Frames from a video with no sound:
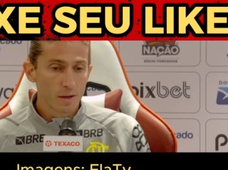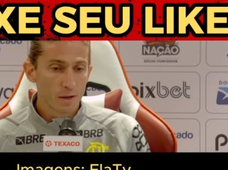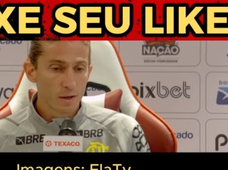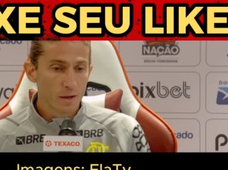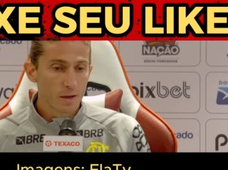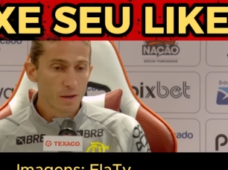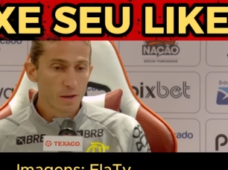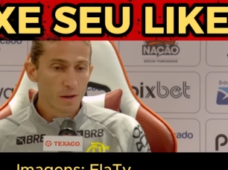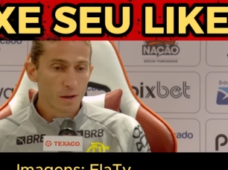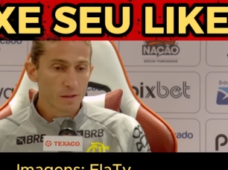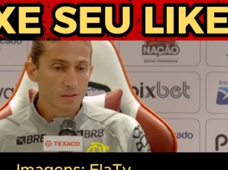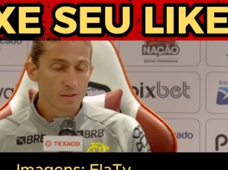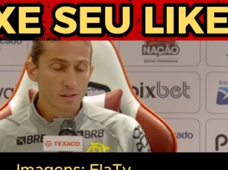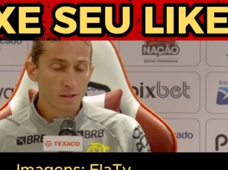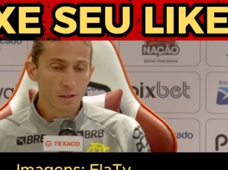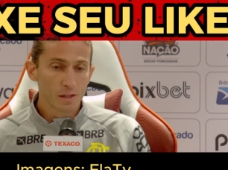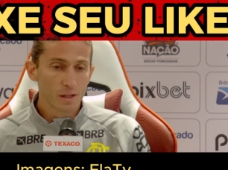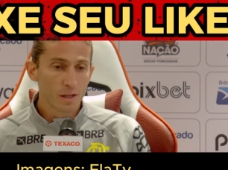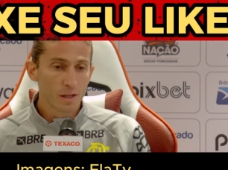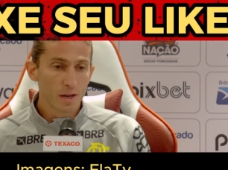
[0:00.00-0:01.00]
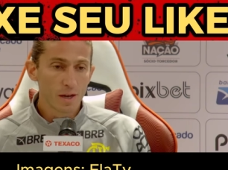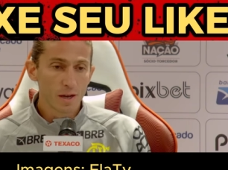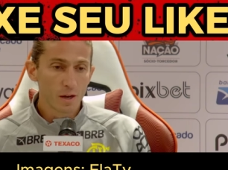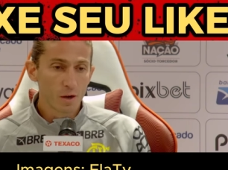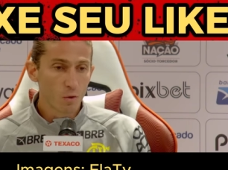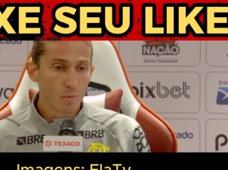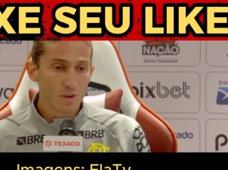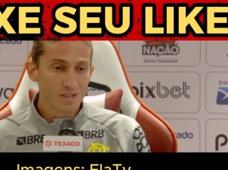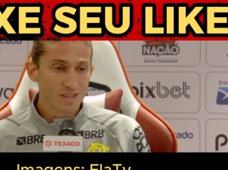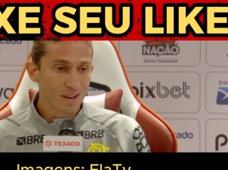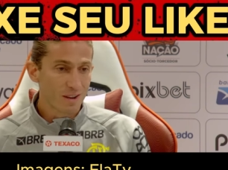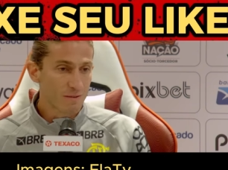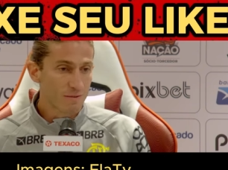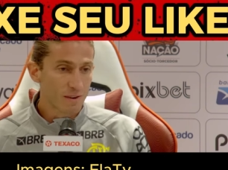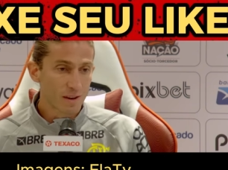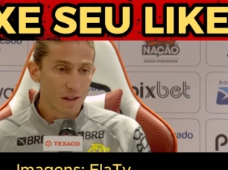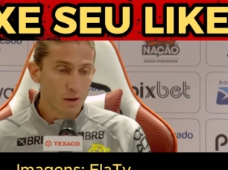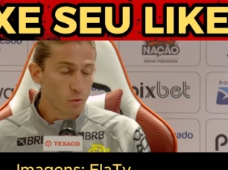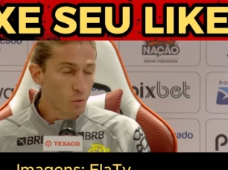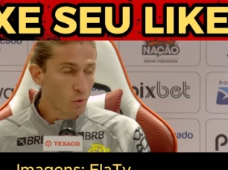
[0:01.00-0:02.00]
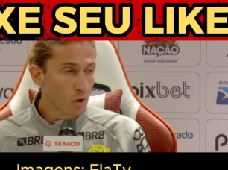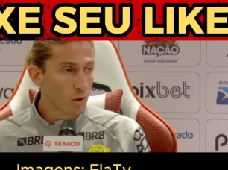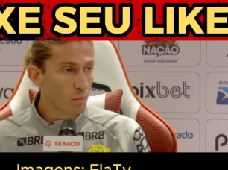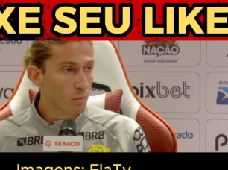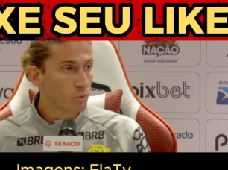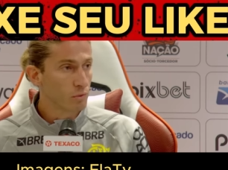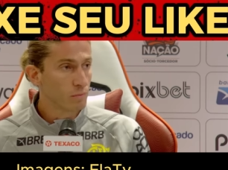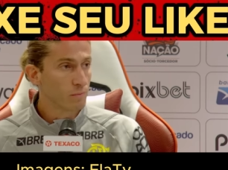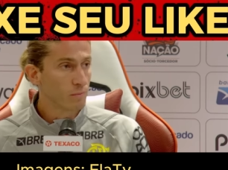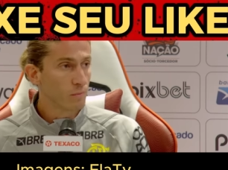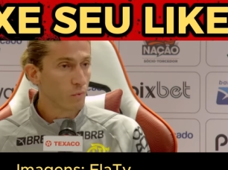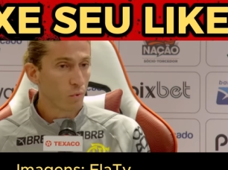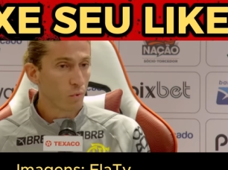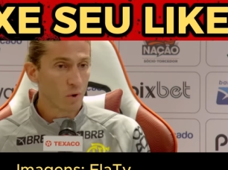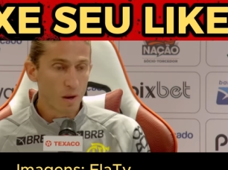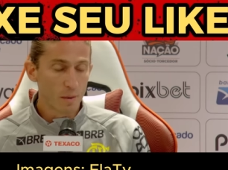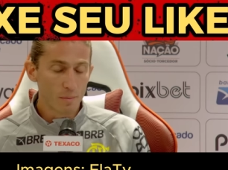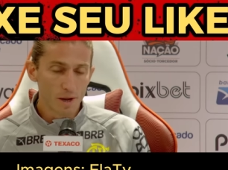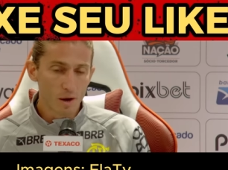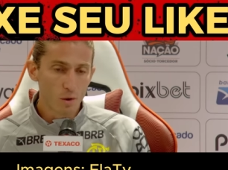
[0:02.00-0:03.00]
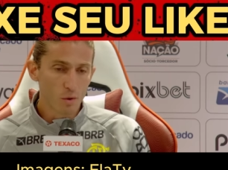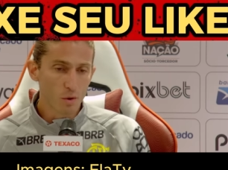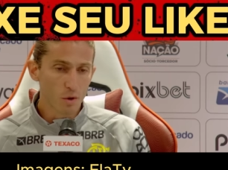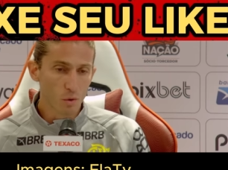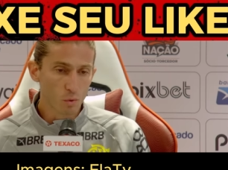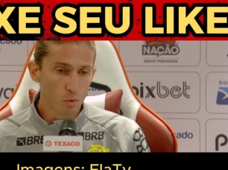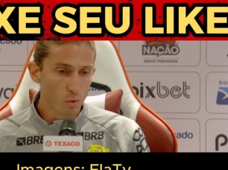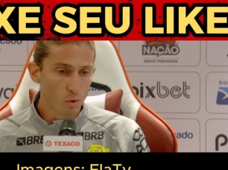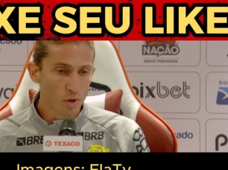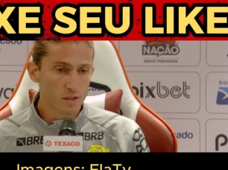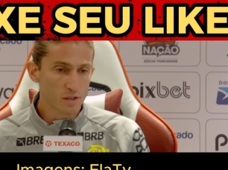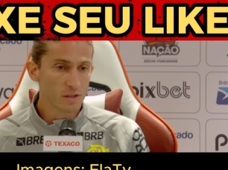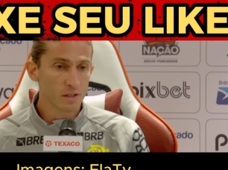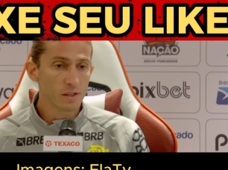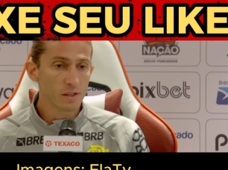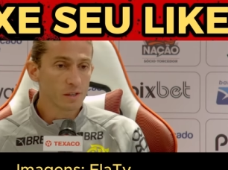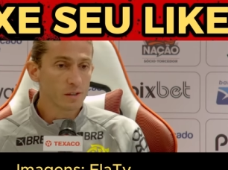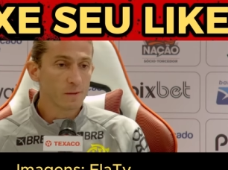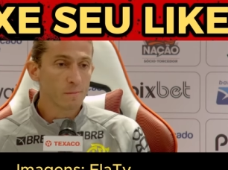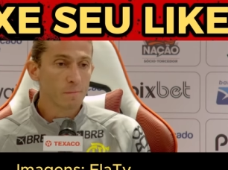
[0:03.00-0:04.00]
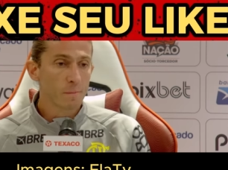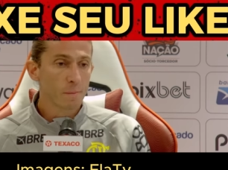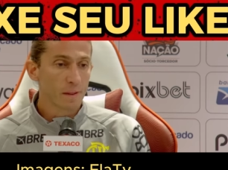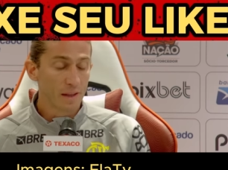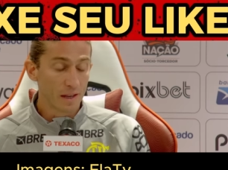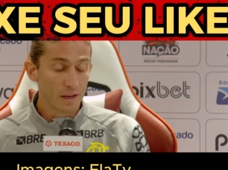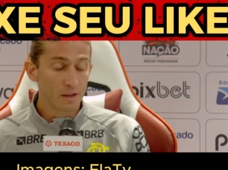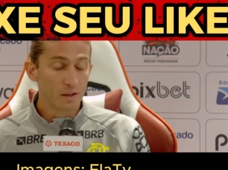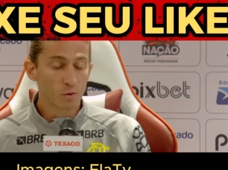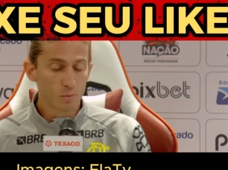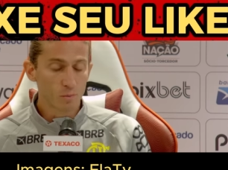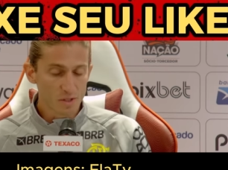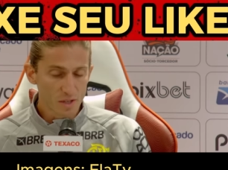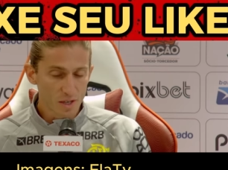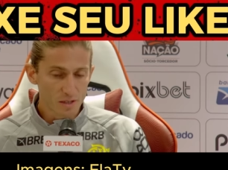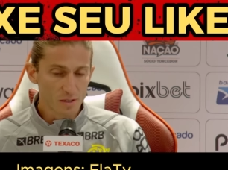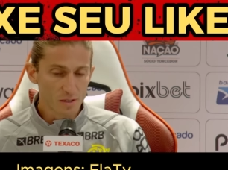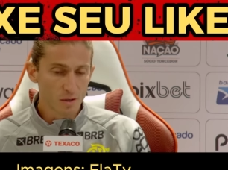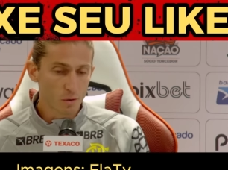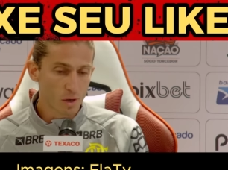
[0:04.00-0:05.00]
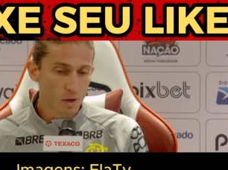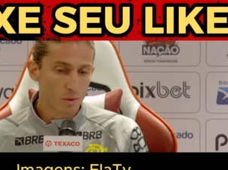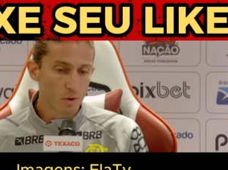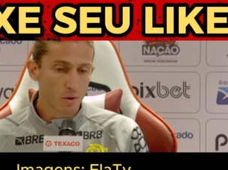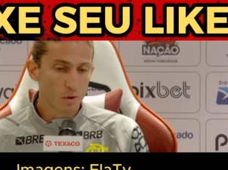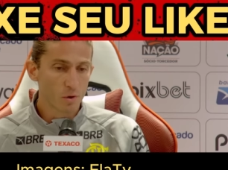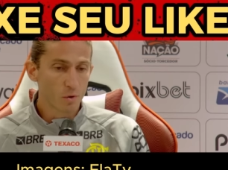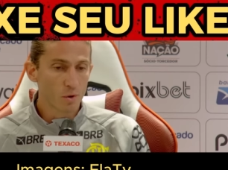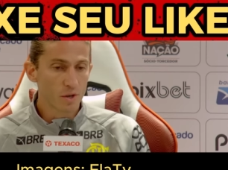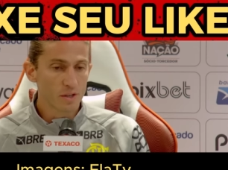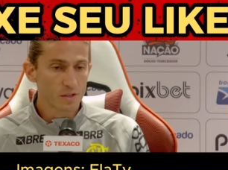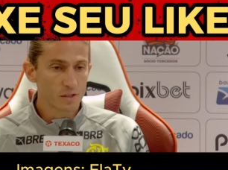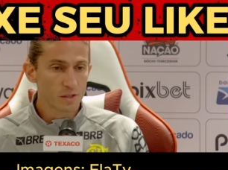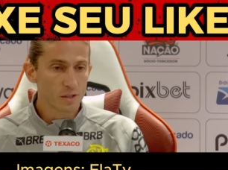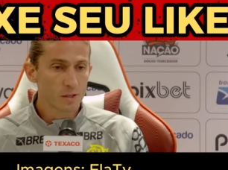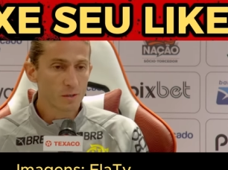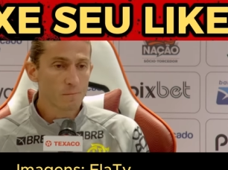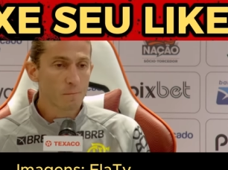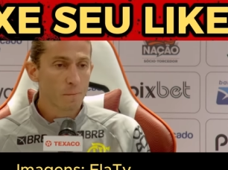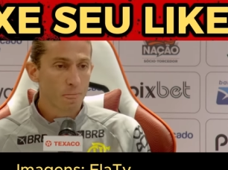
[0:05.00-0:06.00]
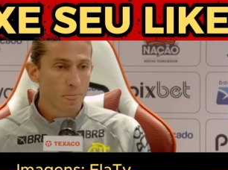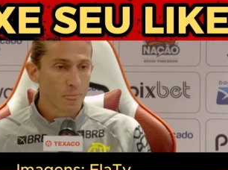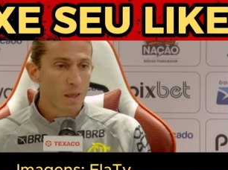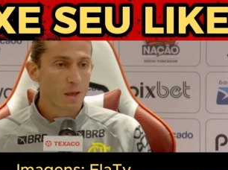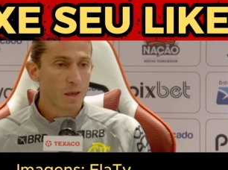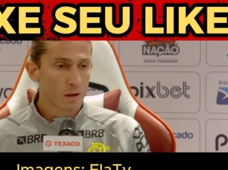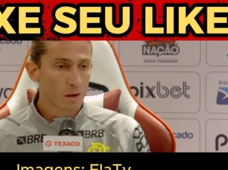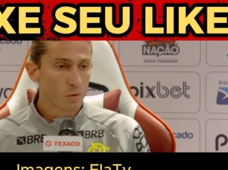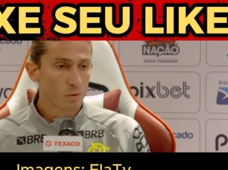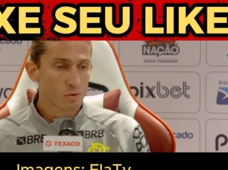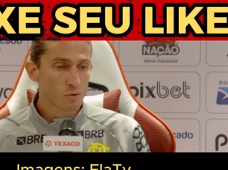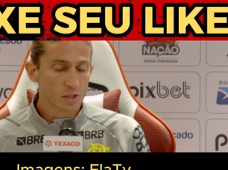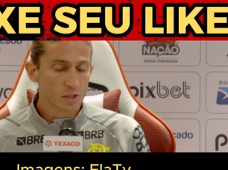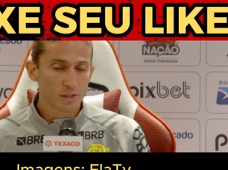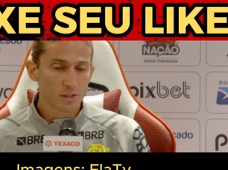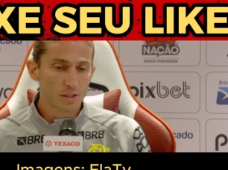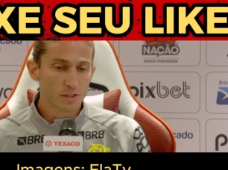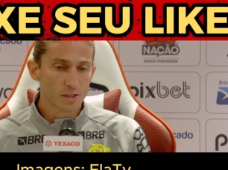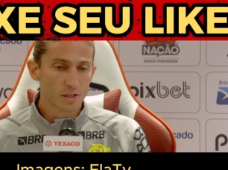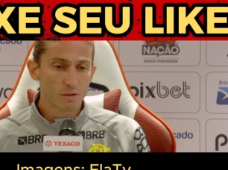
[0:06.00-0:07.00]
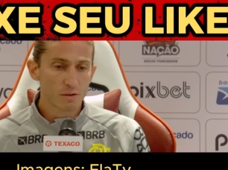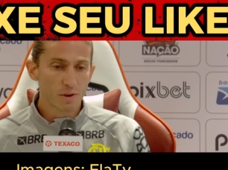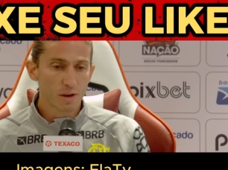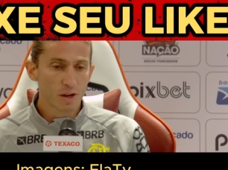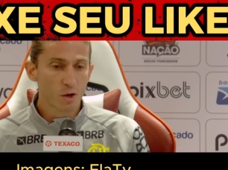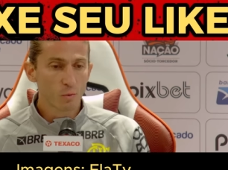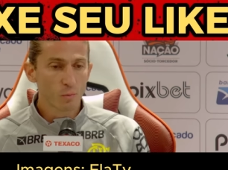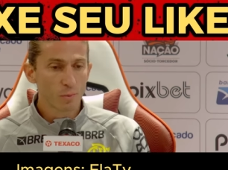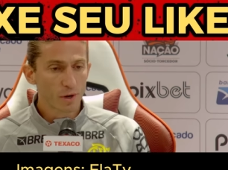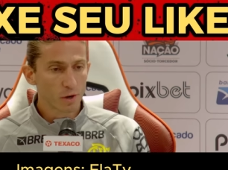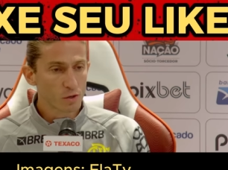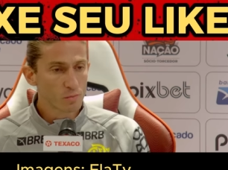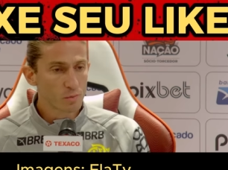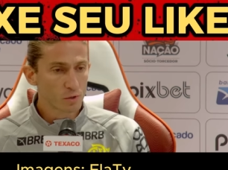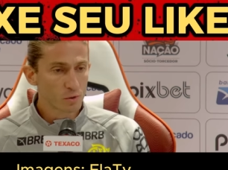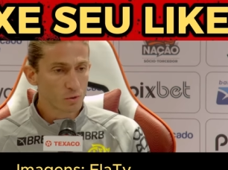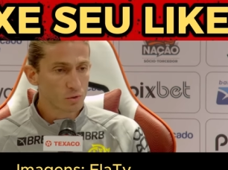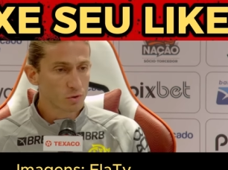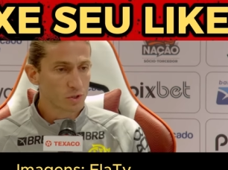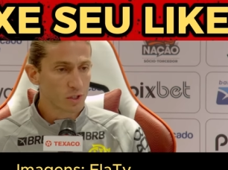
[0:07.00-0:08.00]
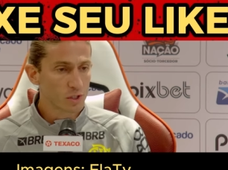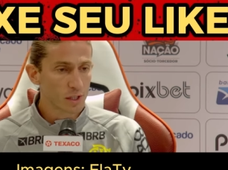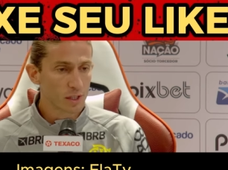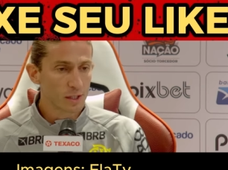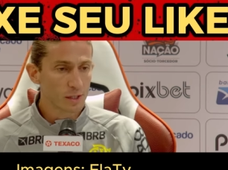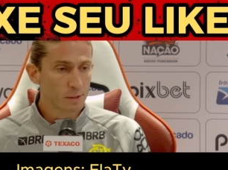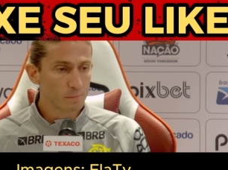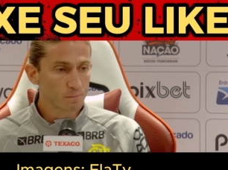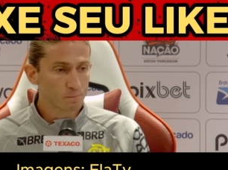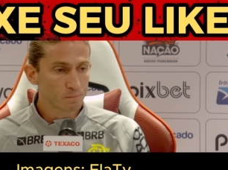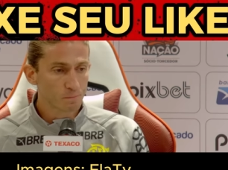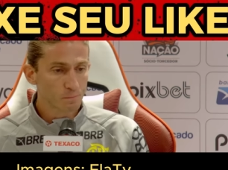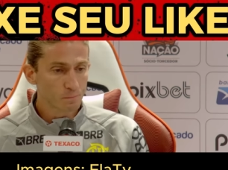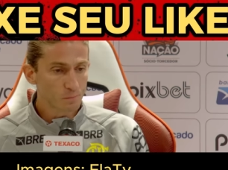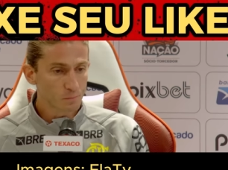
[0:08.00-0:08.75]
E é assim que ele começar a falar no campo, o Gabriel que eu conheci, que ele começar a ser o Gabriel que eu conheci, é, com certeza ele vai recuperar os minutos que ele